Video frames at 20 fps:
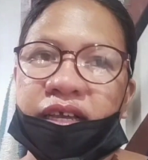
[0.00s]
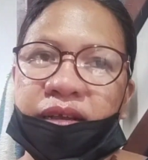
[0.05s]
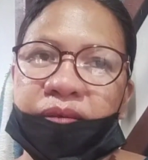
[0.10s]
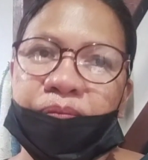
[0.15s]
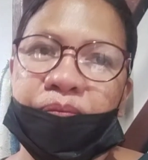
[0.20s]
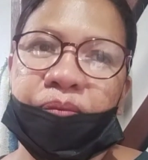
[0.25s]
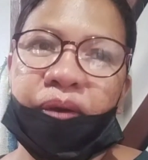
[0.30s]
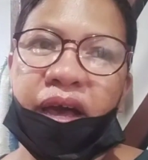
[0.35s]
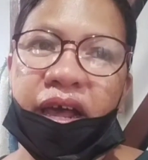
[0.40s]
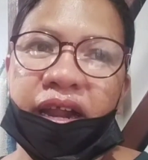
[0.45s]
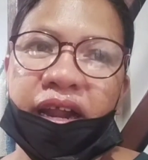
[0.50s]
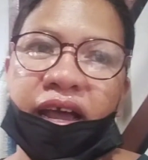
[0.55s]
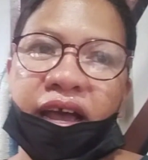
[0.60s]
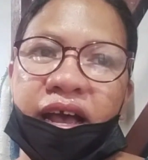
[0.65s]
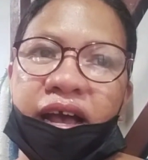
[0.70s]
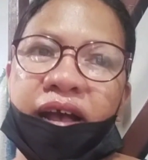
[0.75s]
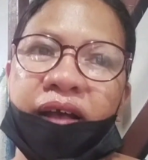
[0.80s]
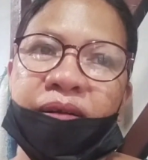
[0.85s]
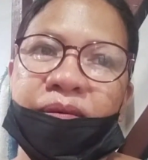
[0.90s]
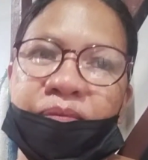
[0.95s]

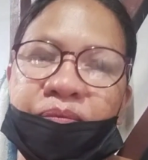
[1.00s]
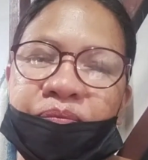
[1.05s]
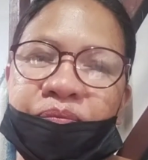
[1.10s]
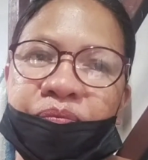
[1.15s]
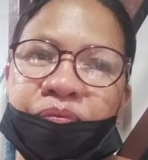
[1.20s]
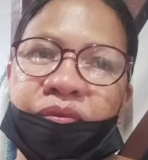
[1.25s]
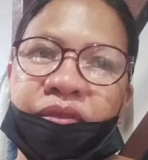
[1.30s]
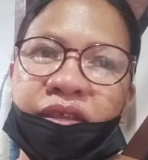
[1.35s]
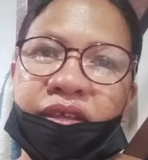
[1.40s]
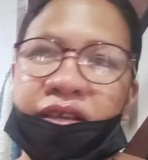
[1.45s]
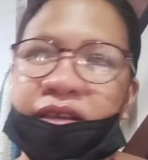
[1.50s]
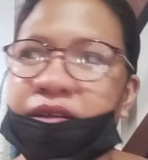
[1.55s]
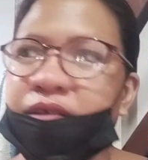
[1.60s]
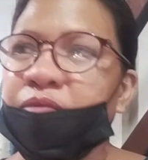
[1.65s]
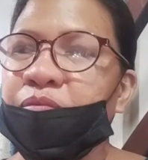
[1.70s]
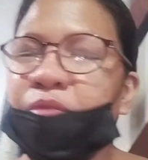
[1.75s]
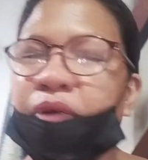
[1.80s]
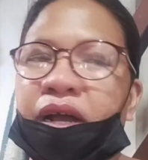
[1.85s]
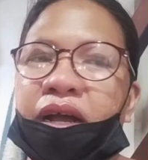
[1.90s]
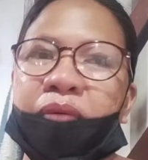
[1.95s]
Para
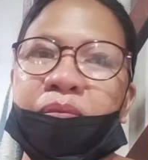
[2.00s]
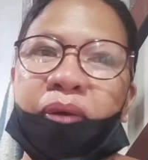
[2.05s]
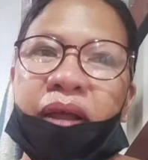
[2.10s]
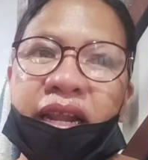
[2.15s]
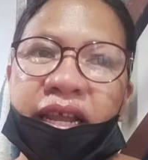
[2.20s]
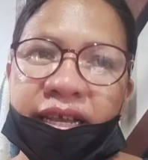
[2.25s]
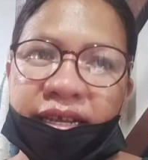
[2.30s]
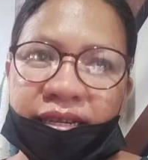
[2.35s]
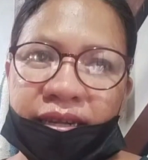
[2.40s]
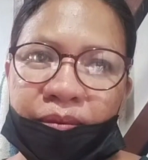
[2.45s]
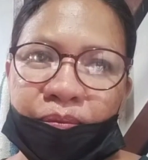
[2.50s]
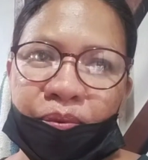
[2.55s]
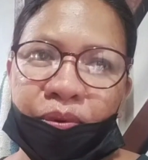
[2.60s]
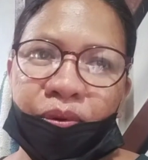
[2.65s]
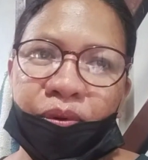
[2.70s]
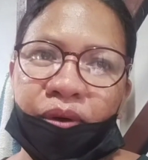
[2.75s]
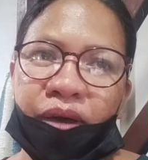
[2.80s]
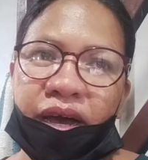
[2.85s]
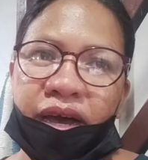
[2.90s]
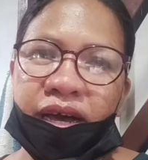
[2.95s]
makabalik na po
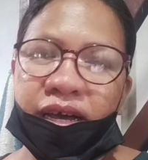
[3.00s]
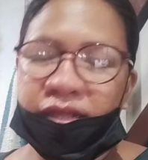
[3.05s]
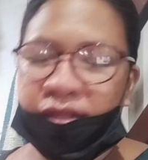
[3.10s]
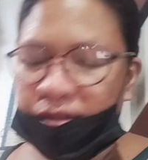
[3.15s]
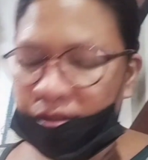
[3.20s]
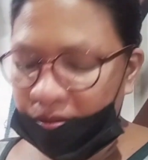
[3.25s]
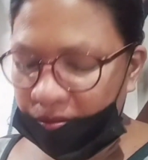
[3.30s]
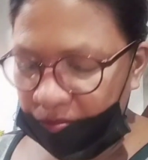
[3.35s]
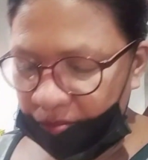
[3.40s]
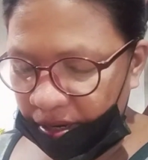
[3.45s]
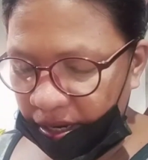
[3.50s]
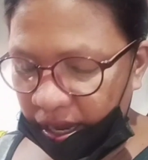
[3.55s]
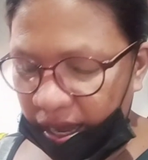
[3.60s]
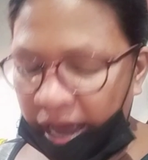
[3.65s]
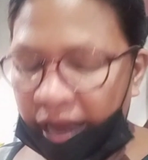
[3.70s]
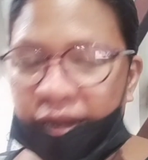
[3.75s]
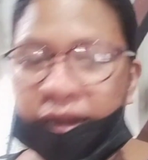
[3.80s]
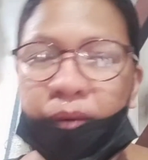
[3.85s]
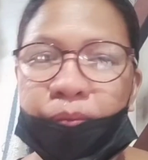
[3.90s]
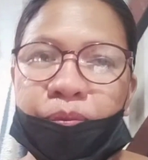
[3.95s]
at
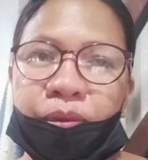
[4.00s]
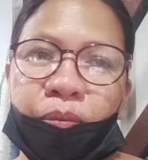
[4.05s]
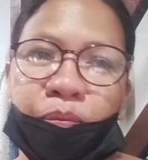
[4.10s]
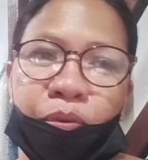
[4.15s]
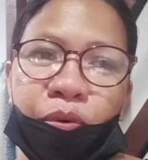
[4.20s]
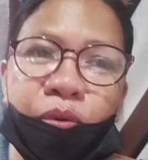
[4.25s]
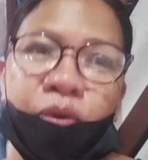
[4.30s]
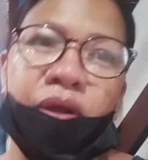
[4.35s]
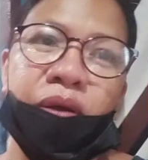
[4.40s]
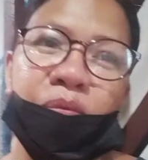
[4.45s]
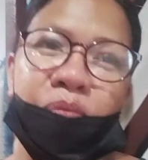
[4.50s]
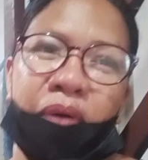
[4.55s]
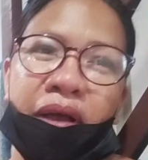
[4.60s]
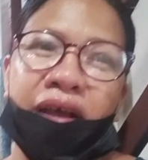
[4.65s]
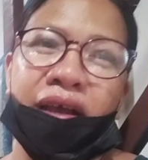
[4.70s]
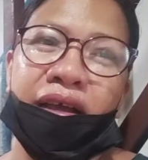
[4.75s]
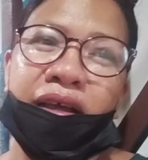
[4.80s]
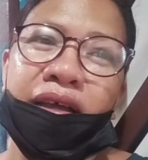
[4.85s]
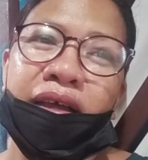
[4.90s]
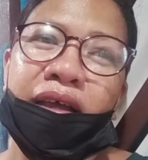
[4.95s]
makahanap na po ng
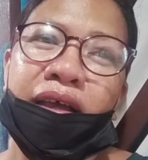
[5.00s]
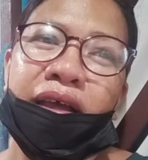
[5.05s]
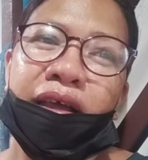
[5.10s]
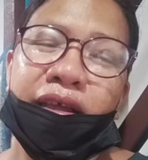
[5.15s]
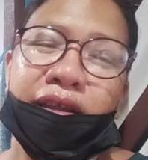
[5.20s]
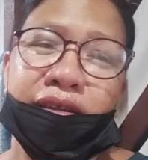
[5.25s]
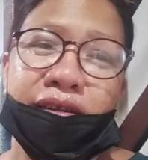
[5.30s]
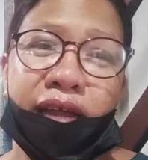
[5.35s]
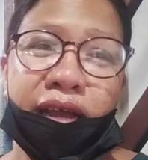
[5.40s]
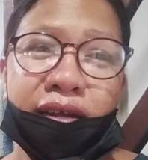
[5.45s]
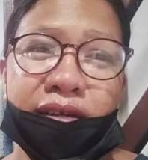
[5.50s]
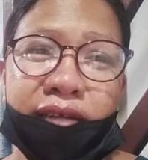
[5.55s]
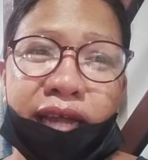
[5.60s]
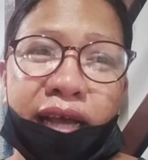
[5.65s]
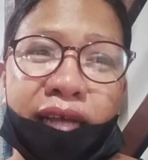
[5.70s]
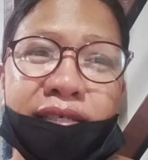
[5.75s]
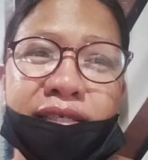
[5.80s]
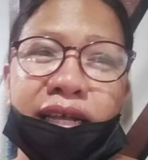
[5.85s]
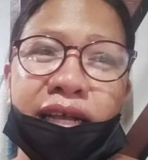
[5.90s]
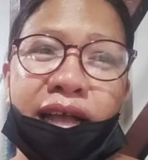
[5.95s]

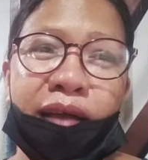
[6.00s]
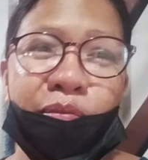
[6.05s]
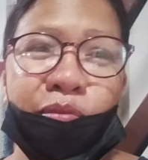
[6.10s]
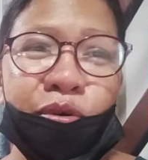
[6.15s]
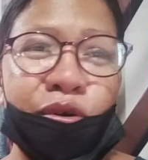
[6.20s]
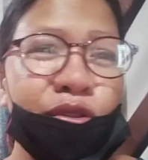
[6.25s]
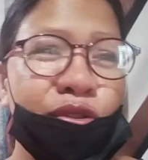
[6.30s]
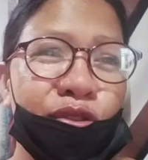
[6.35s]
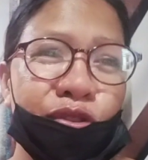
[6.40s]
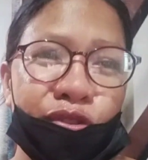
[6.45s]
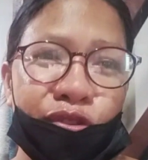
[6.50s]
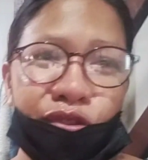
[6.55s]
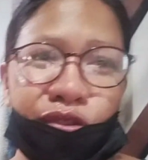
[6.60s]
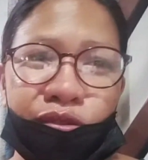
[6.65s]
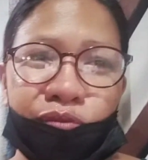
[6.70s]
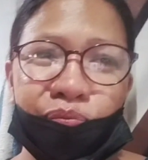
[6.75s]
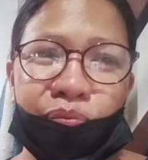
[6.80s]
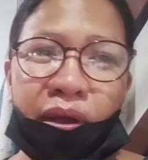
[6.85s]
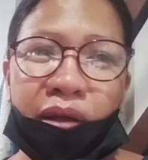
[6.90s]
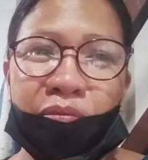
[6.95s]
dagdag sa gamot,
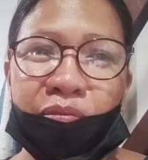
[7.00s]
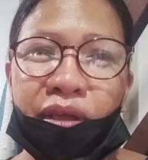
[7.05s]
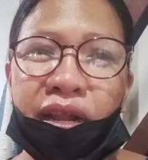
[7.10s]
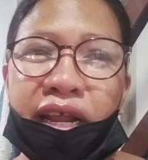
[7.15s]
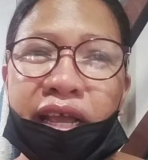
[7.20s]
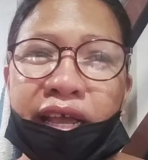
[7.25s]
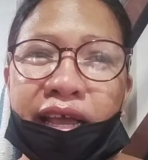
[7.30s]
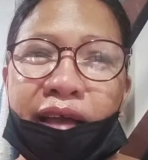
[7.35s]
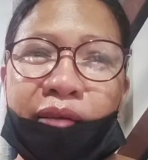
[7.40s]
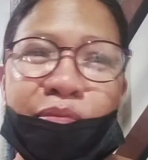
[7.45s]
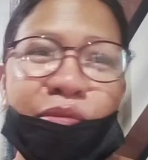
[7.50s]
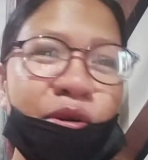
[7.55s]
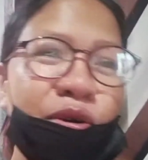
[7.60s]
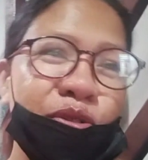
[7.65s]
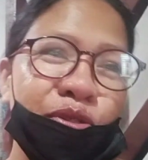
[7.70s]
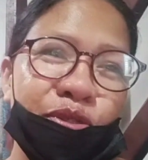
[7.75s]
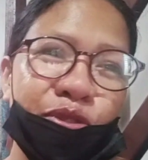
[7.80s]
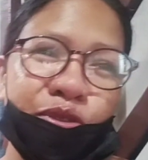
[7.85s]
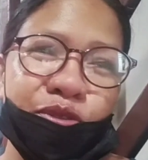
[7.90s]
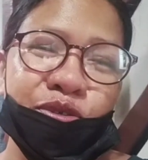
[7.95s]
pangbiling
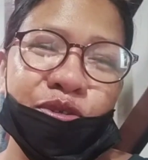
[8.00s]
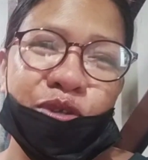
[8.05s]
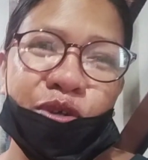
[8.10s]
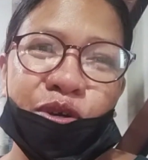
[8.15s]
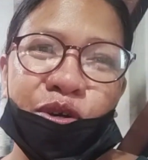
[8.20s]
gamot. So,